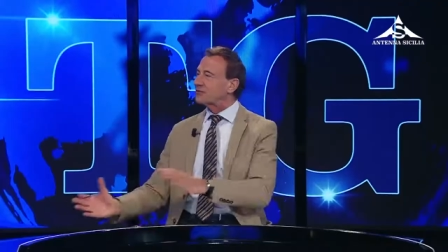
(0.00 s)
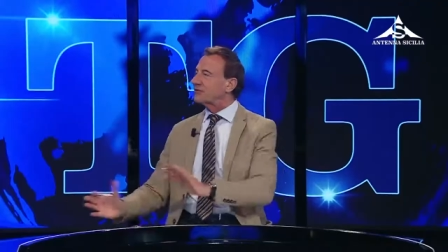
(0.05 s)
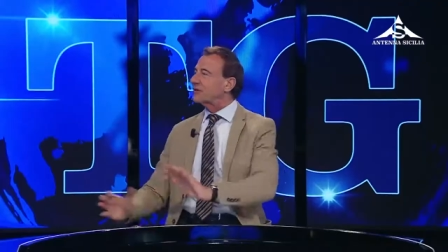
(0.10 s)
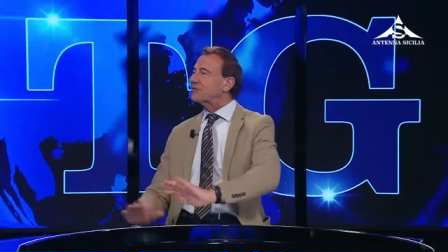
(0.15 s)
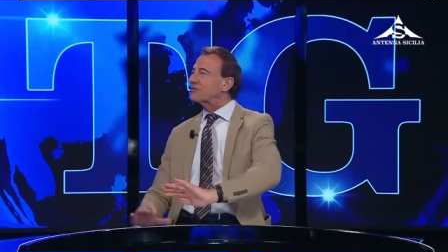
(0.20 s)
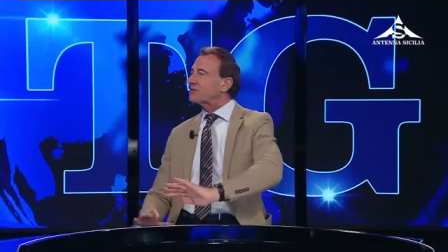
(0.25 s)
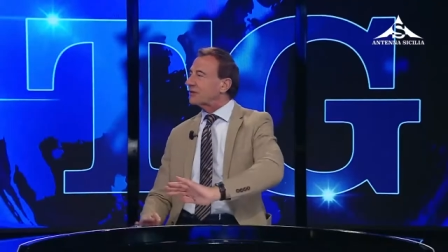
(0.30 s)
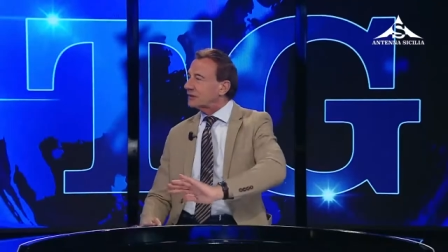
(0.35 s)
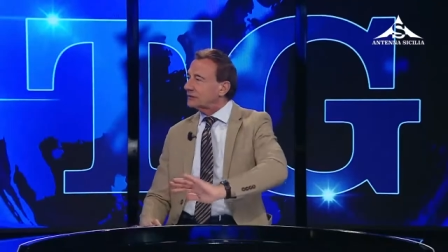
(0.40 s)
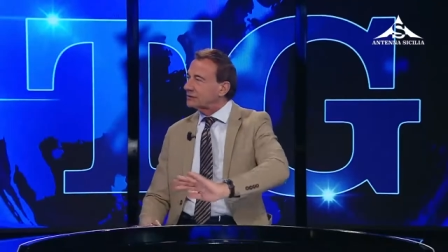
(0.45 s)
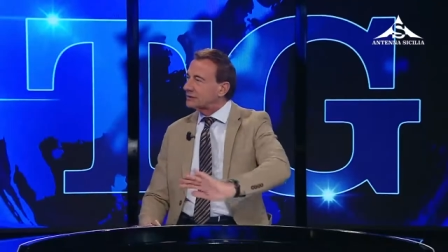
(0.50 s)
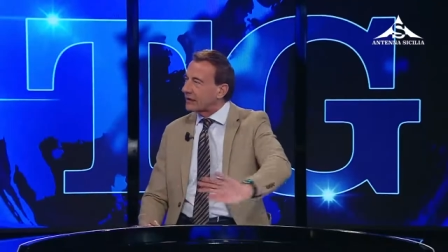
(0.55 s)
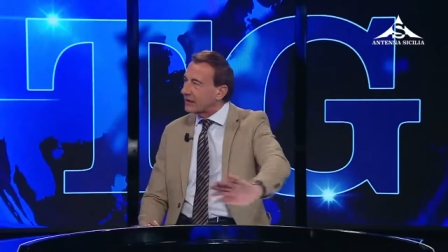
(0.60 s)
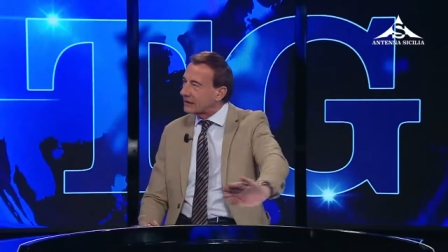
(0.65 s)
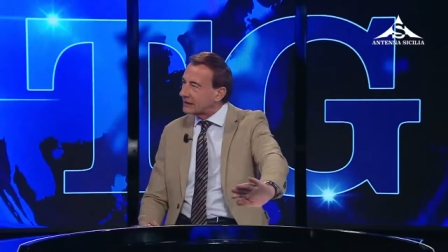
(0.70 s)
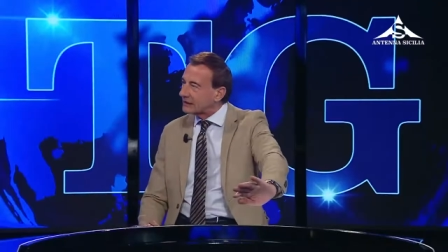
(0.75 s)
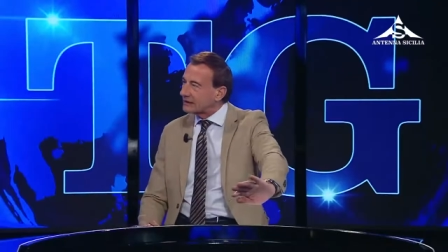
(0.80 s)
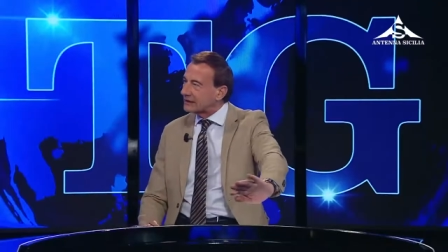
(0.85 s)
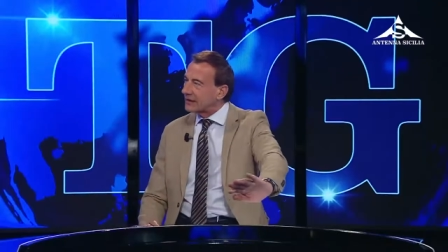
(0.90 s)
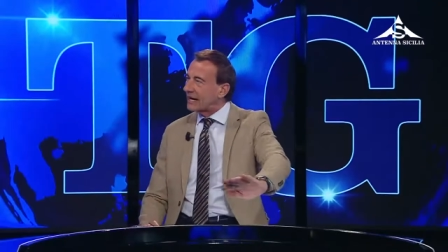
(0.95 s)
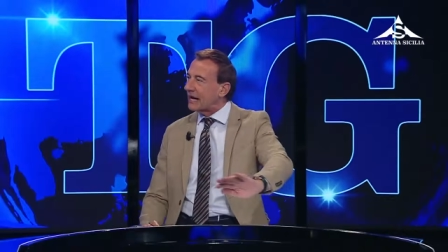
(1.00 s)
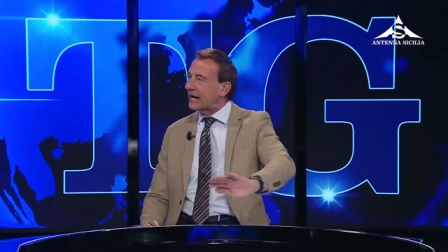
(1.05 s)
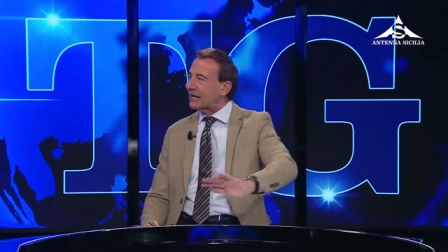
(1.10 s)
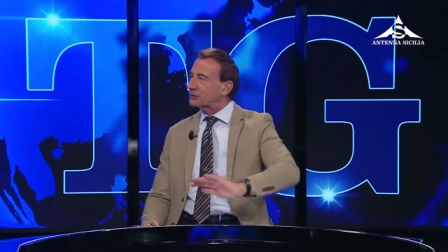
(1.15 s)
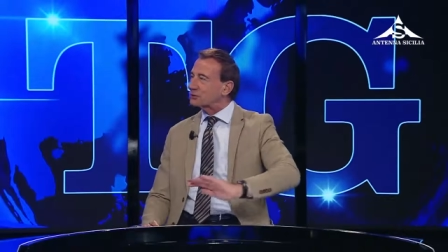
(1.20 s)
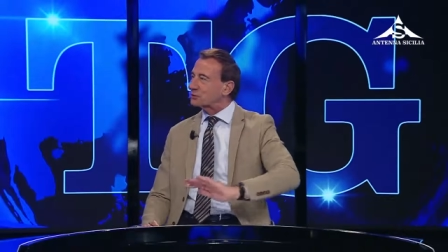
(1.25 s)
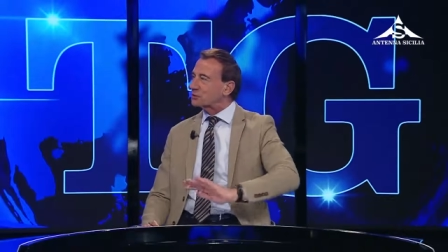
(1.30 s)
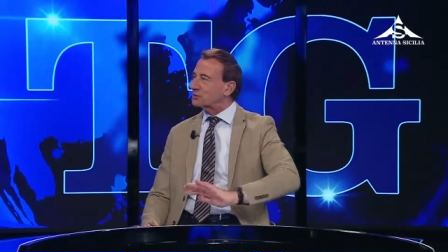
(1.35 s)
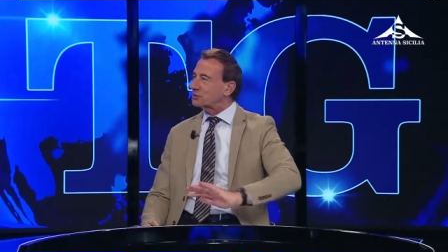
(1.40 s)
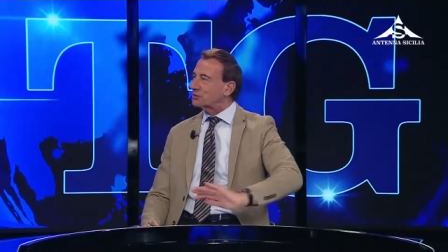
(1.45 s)
senza contare il
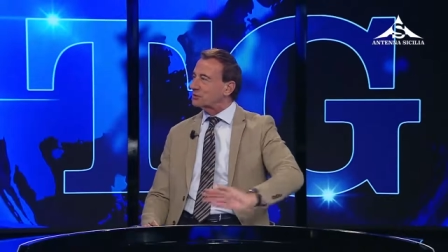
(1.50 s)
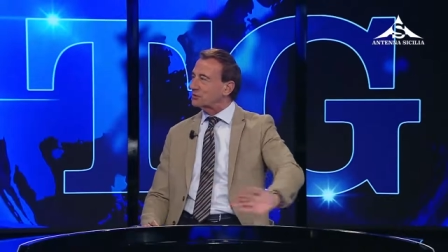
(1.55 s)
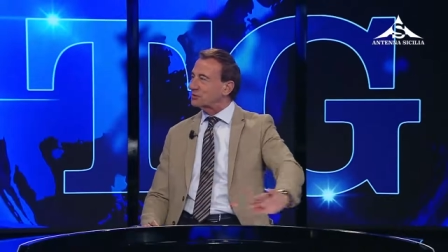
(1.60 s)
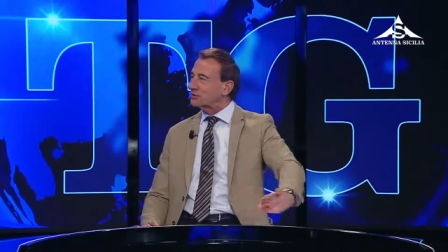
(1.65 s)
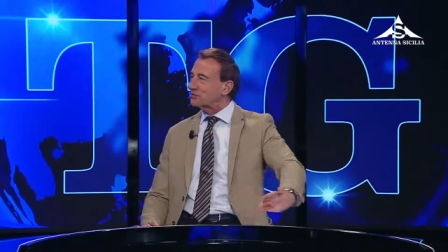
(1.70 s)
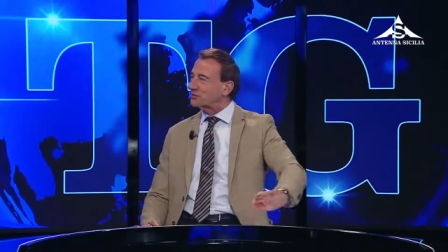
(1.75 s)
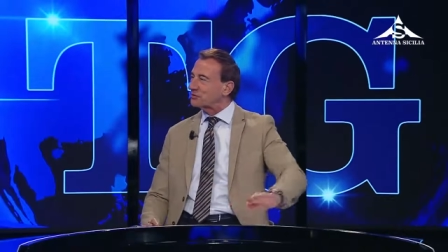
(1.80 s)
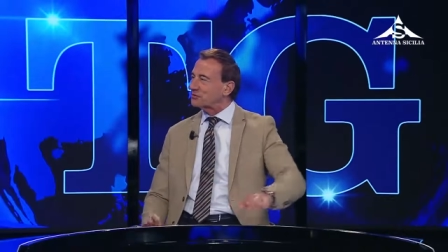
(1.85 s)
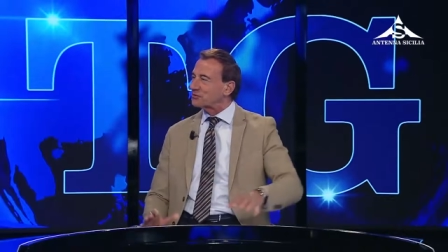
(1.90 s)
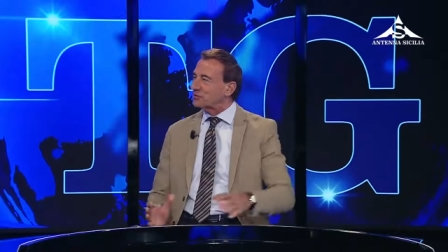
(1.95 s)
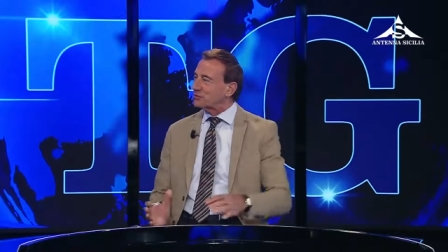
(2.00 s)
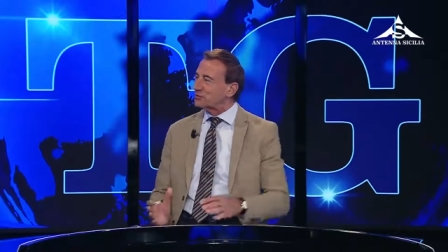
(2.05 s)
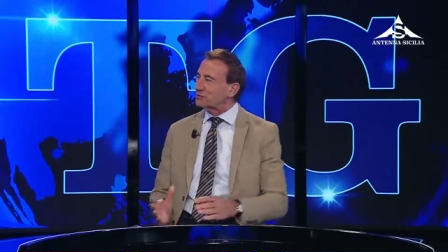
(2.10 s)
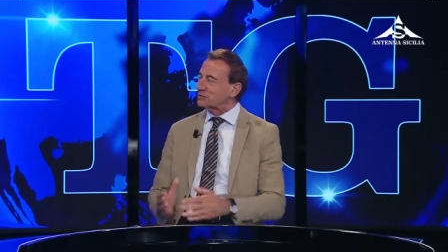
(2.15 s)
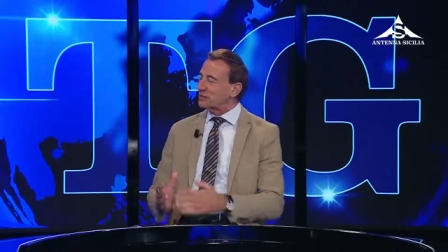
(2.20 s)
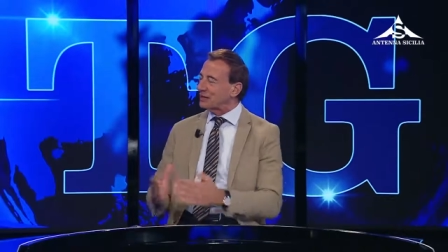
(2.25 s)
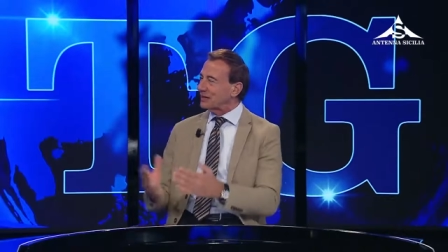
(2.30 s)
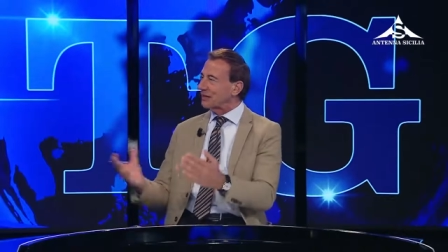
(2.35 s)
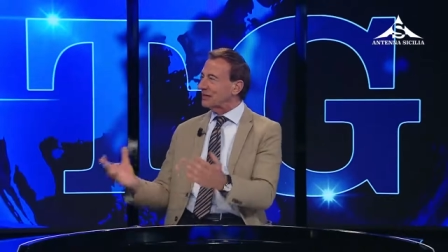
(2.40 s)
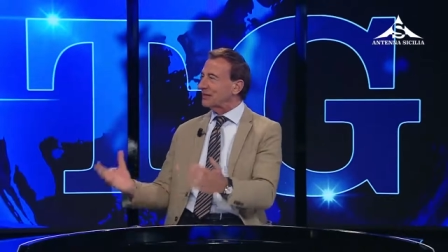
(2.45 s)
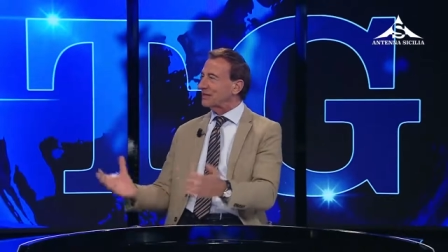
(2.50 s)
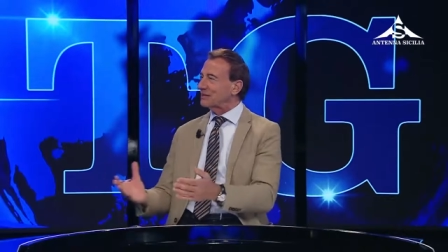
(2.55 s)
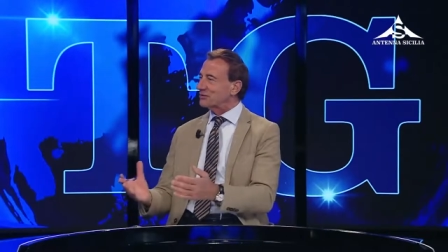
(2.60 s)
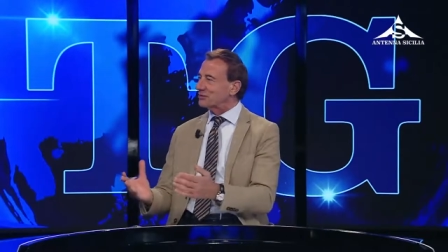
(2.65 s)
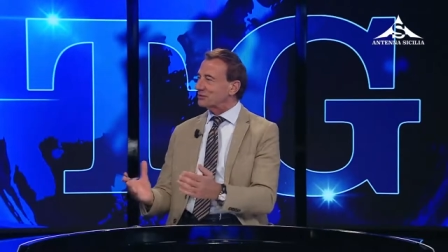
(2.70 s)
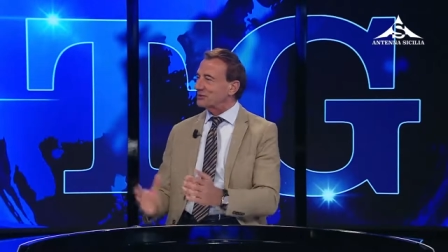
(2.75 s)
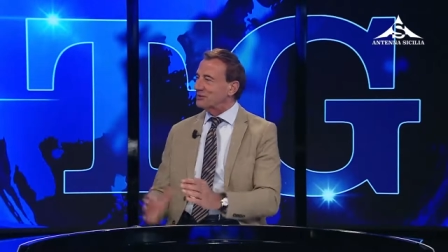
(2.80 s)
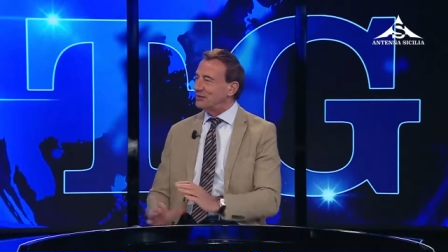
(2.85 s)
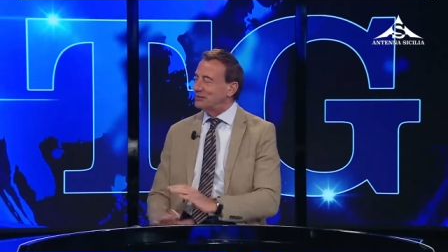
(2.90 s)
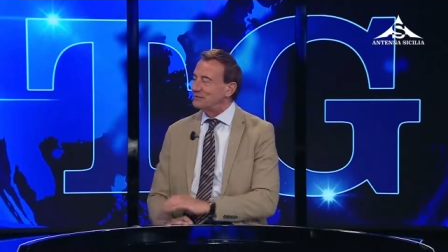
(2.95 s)
teatro e senza contare il resto. No?